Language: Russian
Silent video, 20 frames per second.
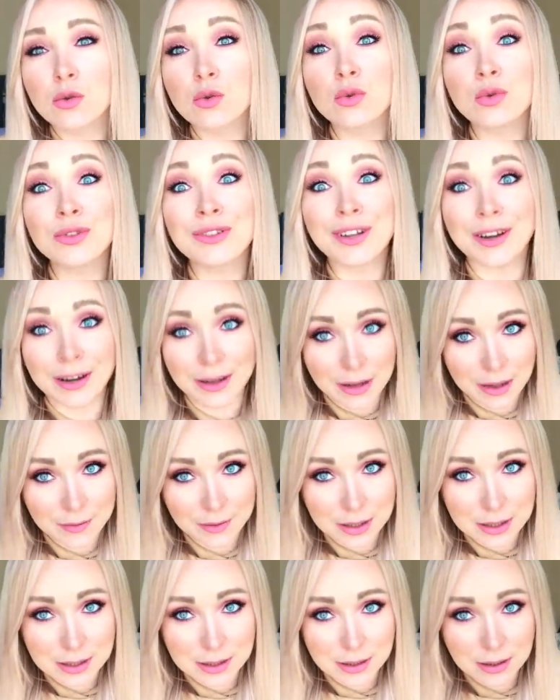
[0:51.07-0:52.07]

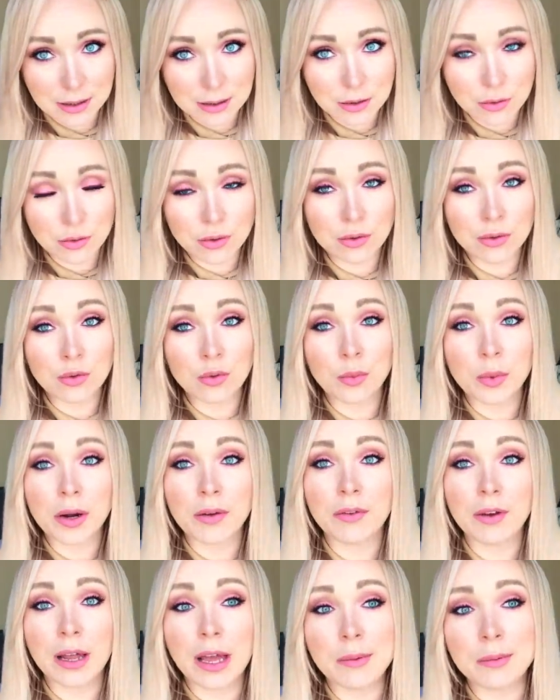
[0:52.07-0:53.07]
кудрявятся, трудно
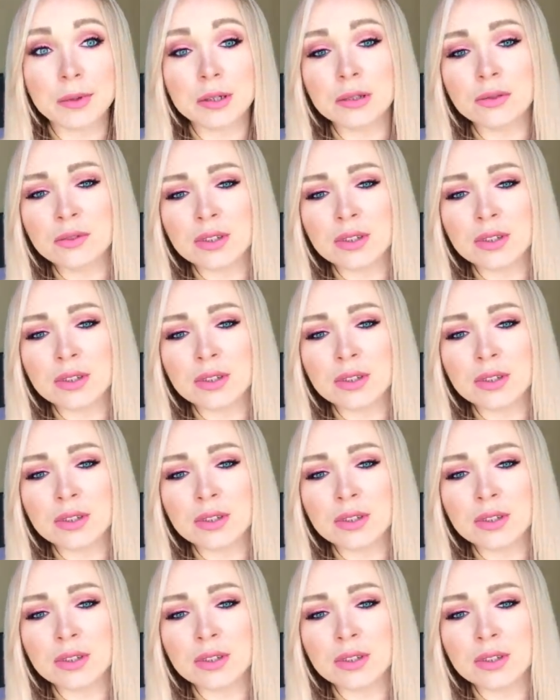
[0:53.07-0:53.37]
управляемые.